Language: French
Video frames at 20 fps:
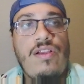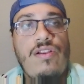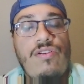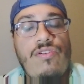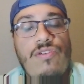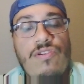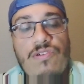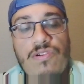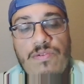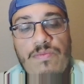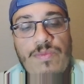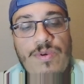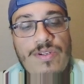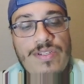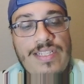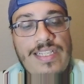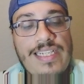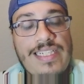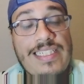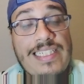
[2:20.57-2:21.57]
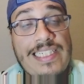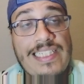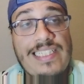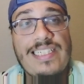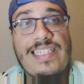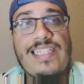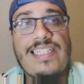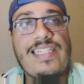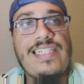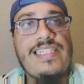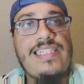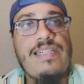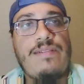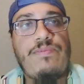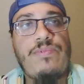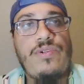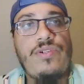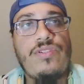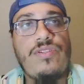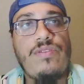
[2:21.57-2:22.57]
le commentaire, c'est très très
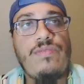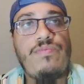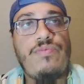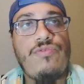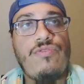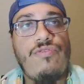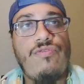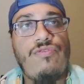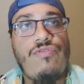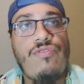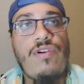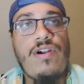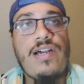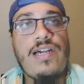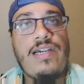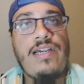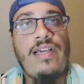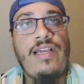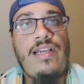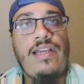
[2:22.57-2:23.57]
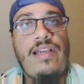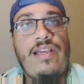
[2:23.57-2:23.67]
important pour voir